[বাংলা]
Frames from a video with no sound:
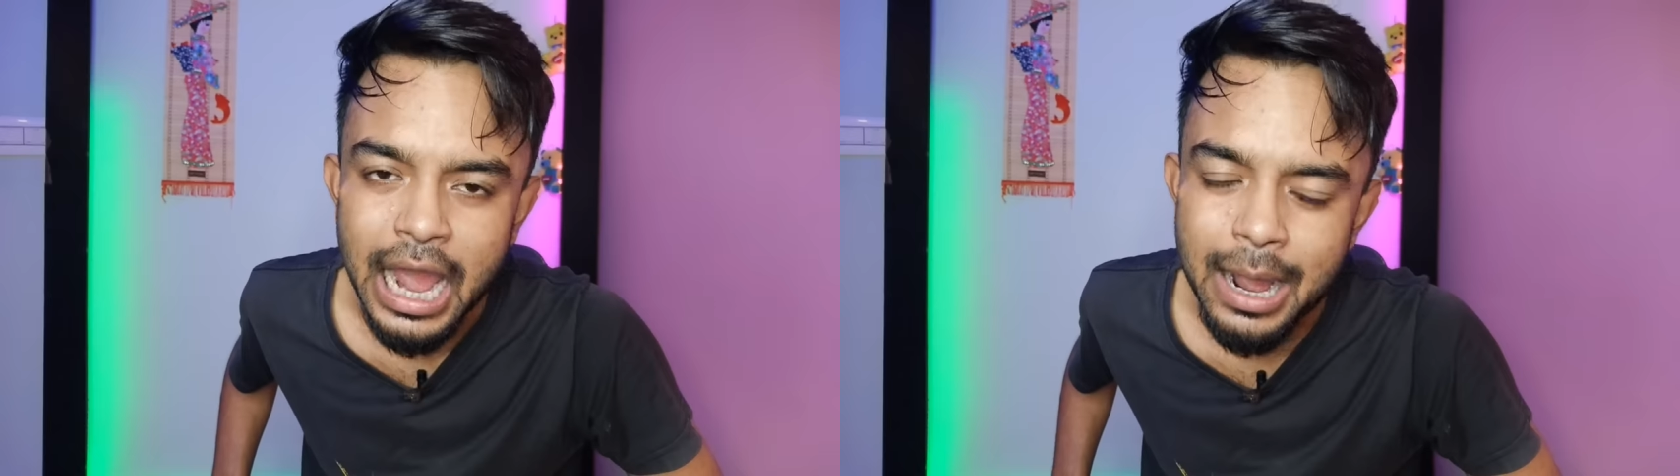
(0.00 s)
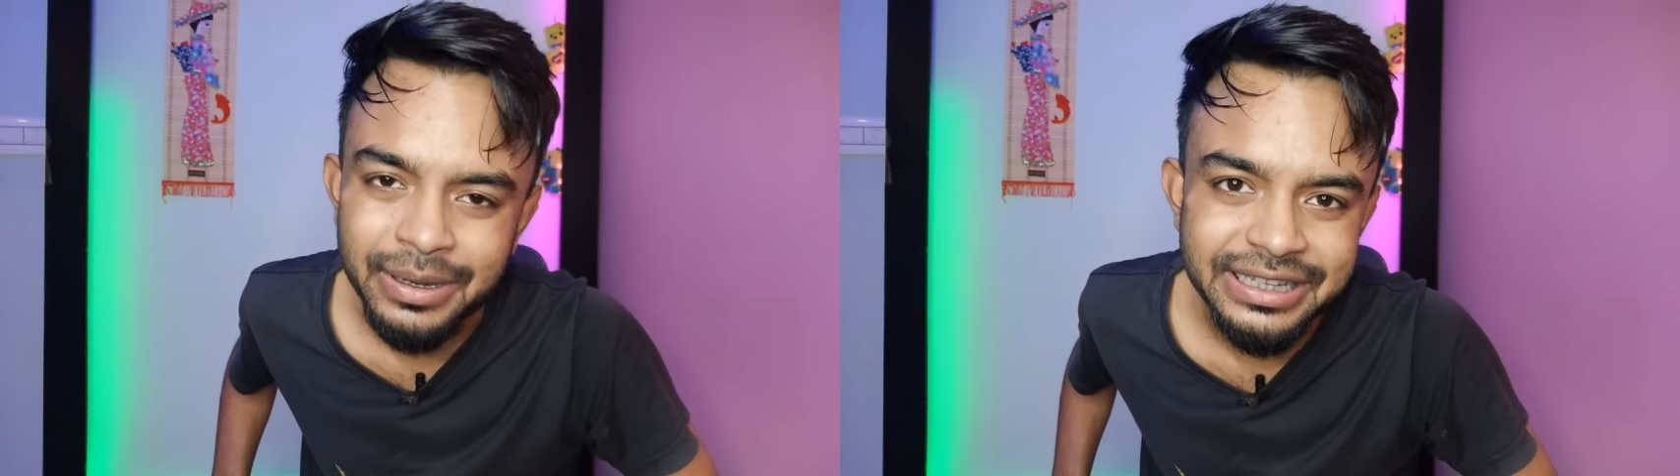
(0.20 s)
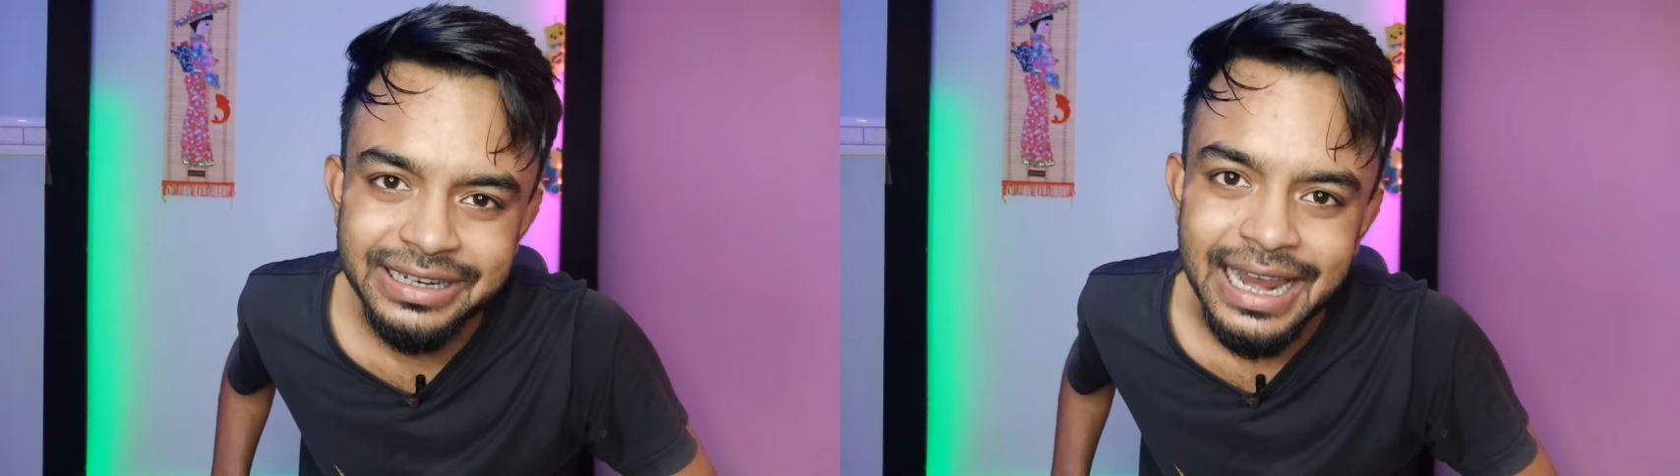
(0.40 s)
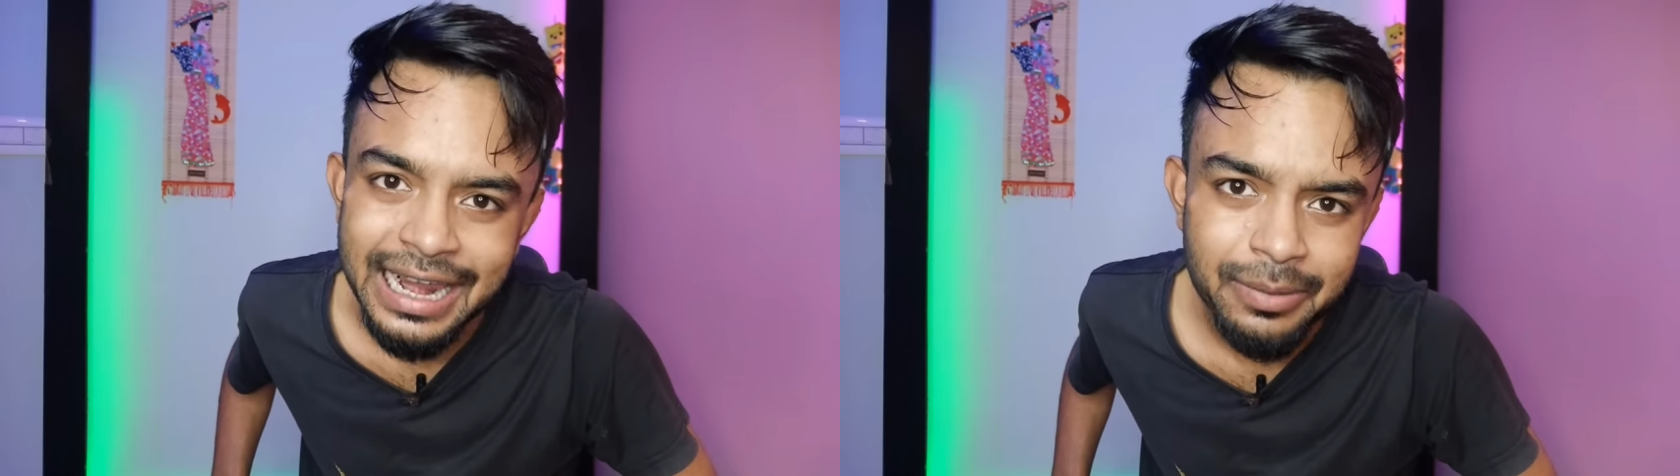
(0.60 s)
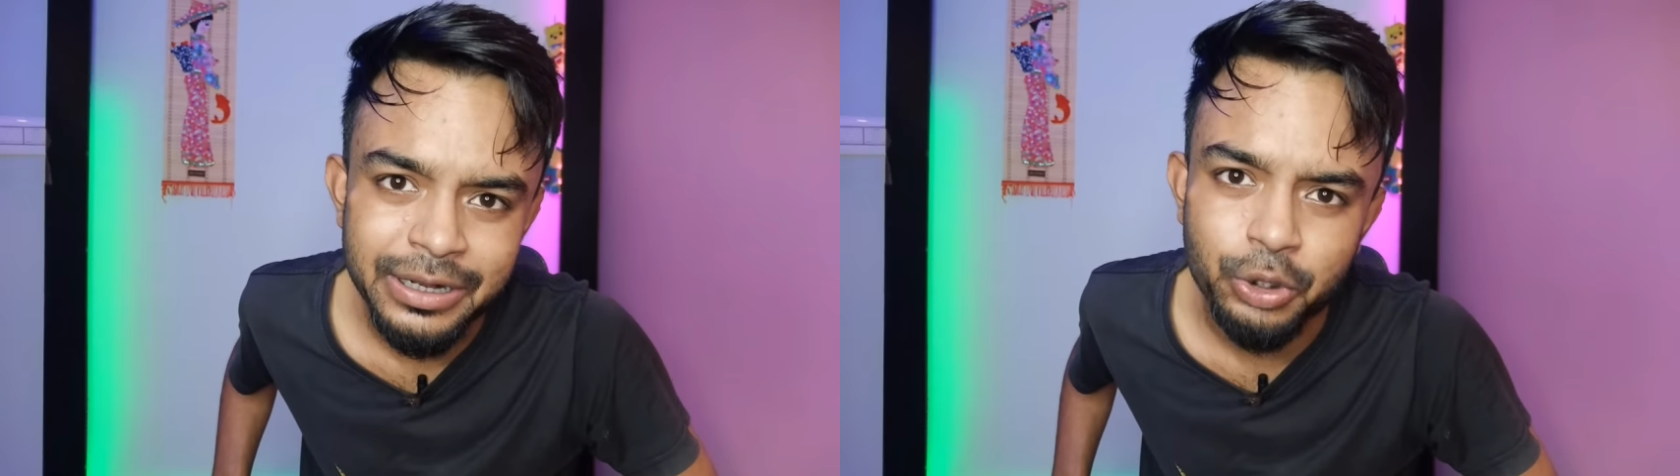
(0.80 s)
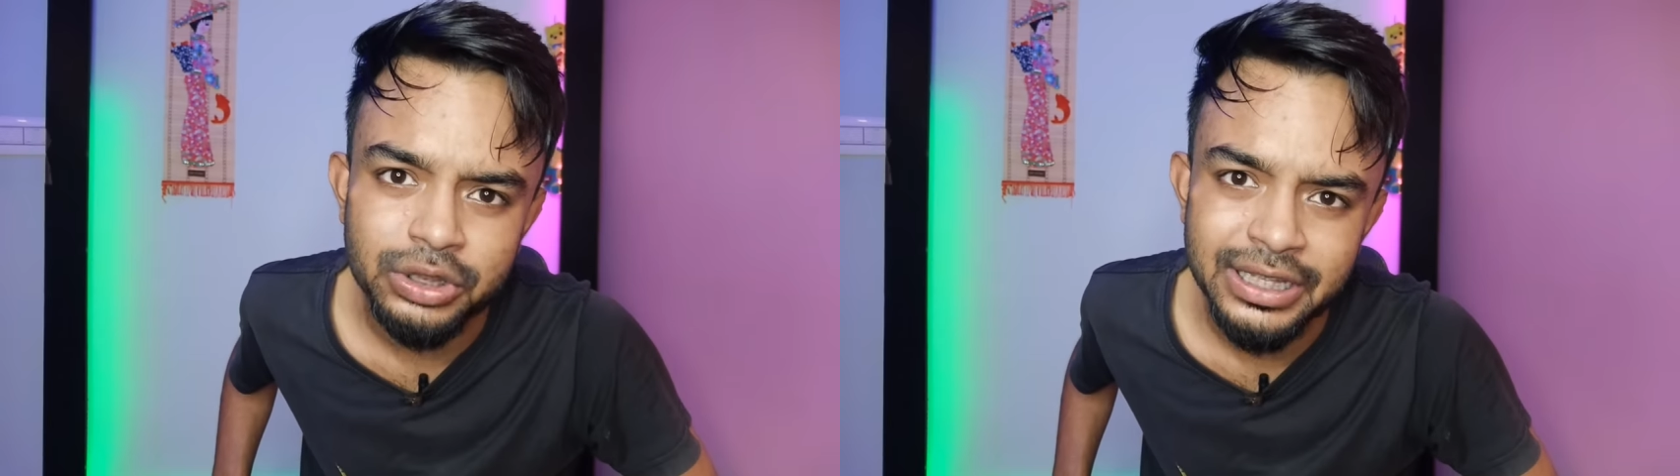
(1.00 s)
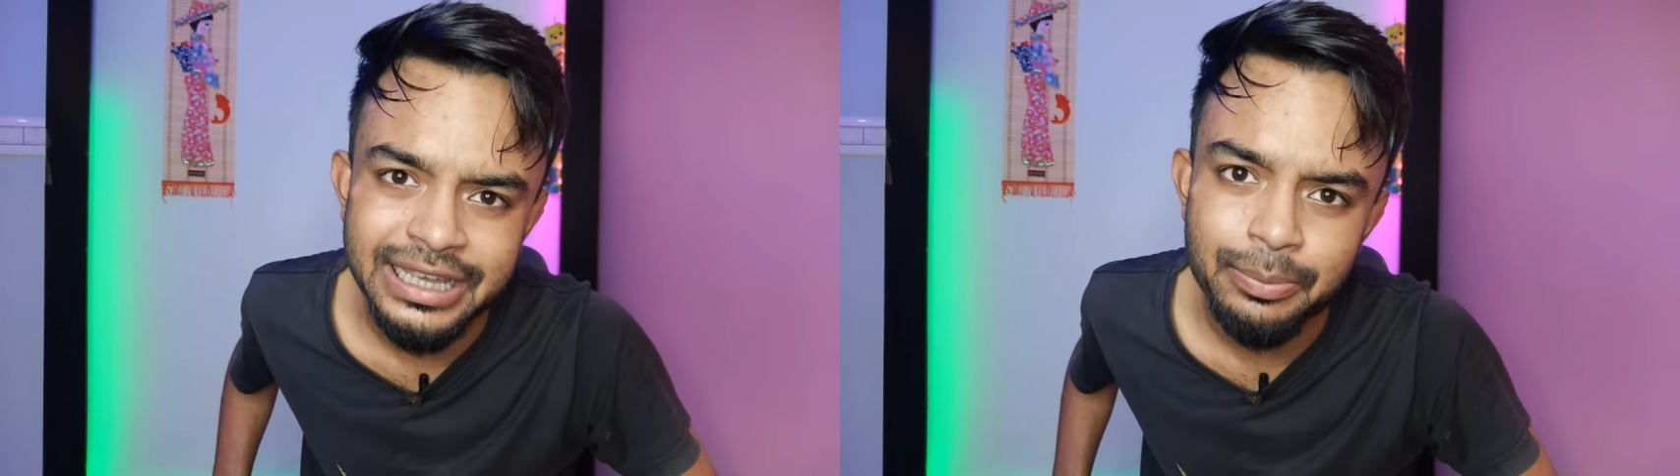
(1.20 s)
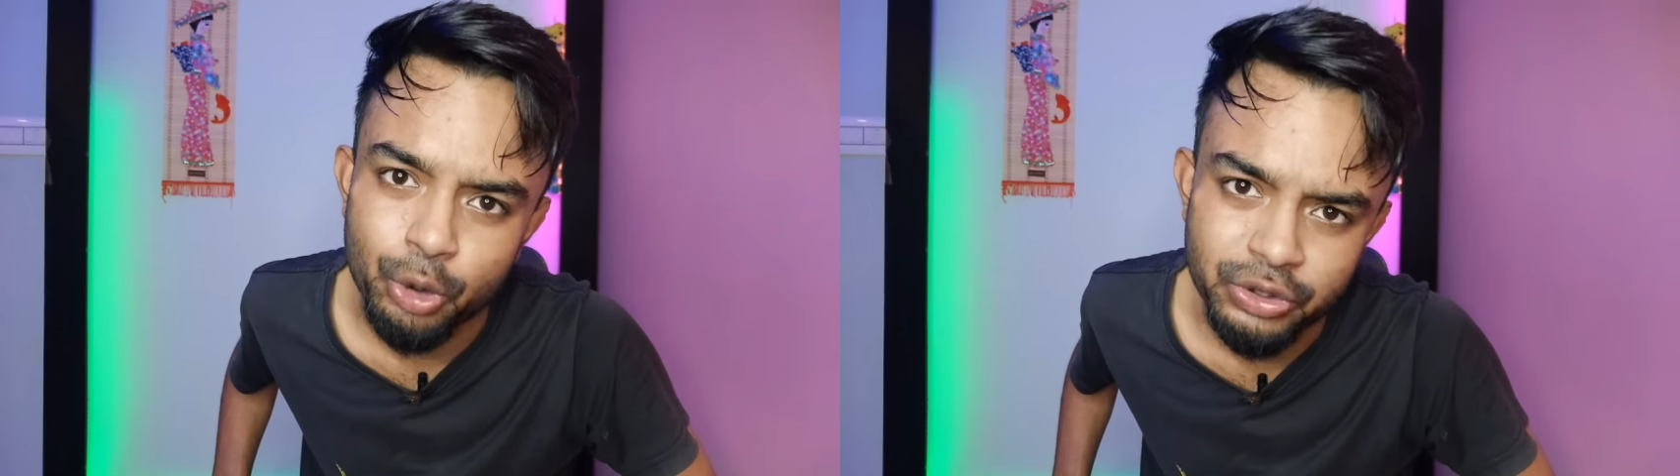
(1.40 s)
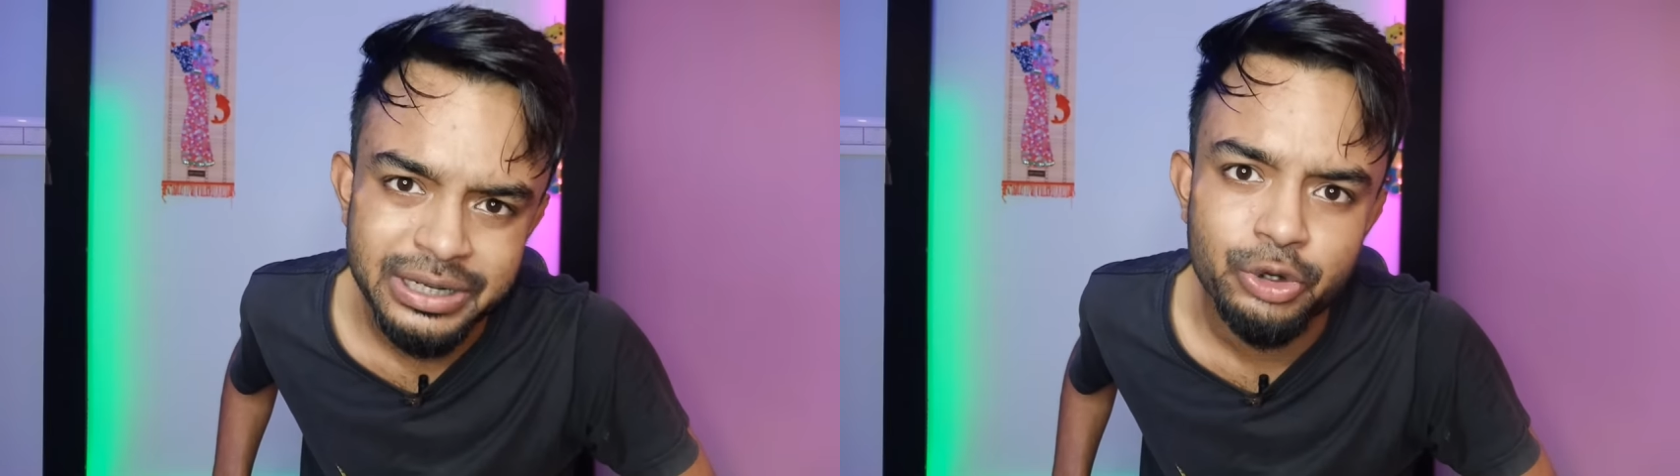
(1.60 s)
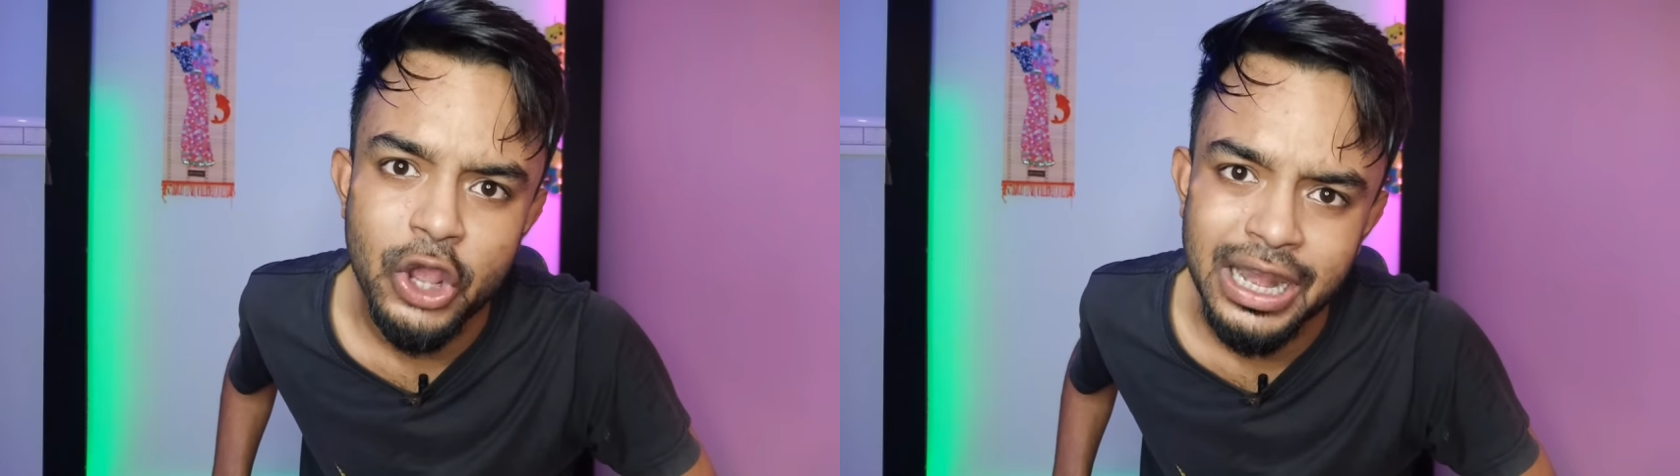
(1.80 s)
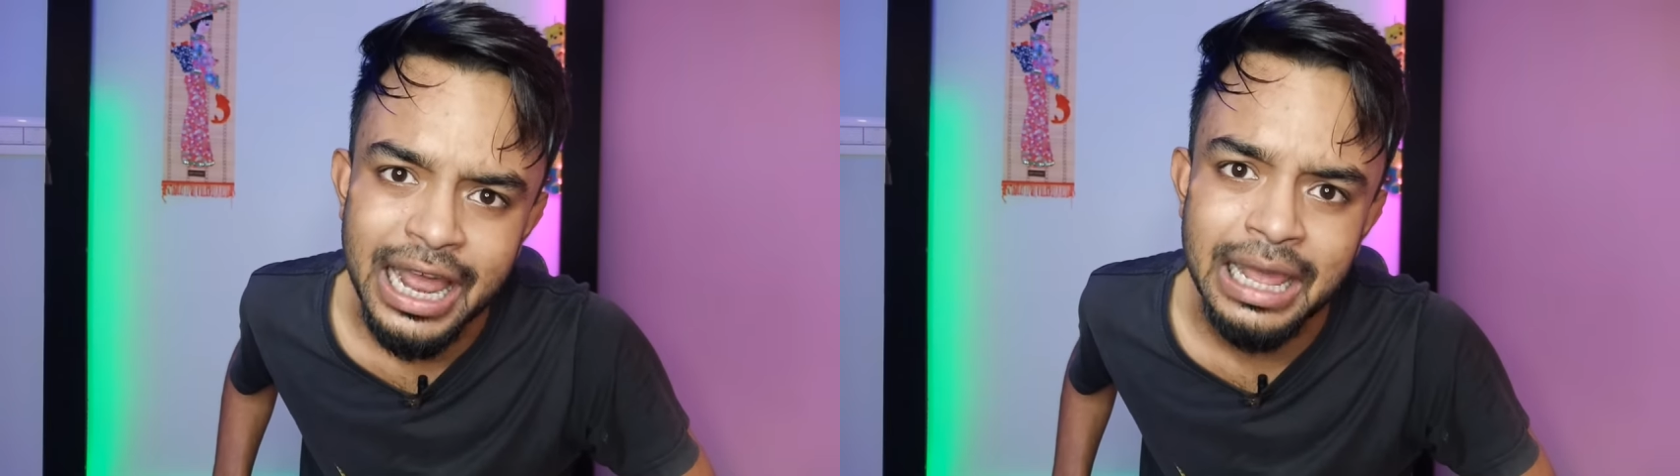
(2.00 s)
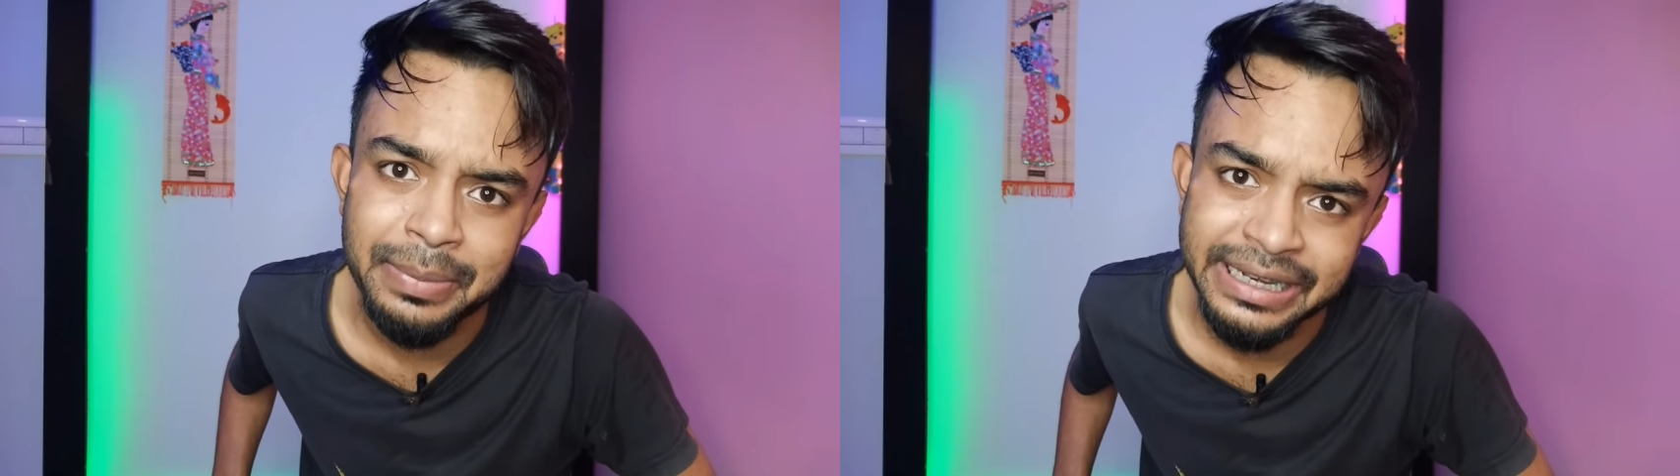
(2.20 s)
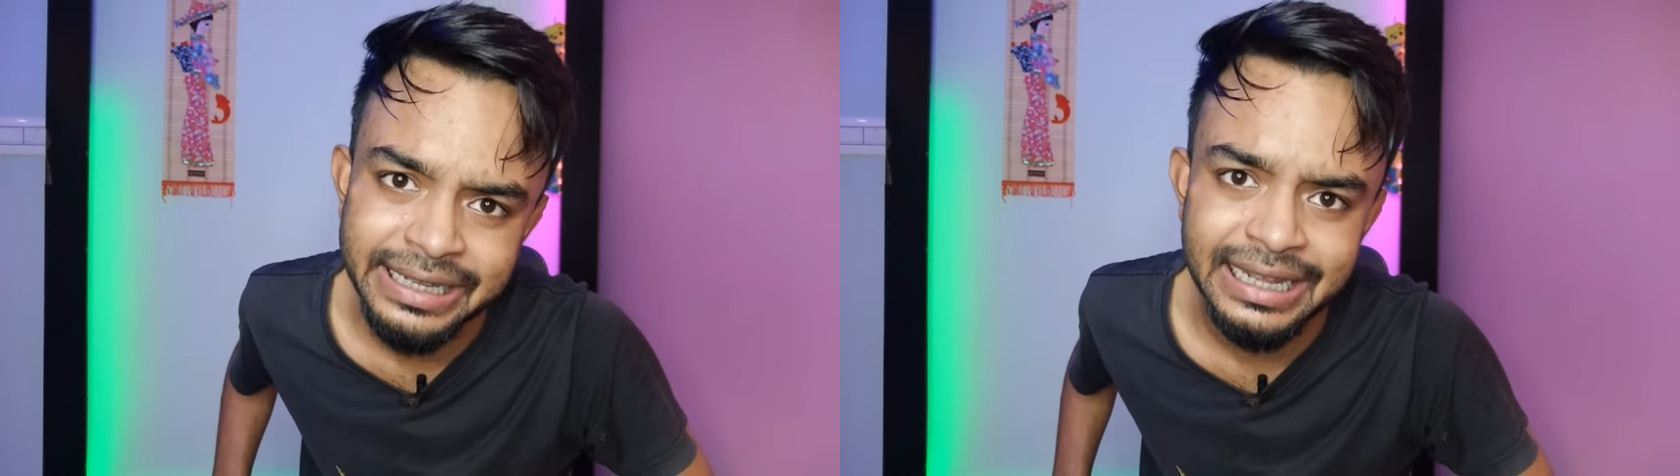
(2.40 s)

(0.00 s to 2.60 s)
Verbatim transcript: আমাদের লালা বের করতে গিয়ে বৌদির মনে হয় লালা বেরিয়ে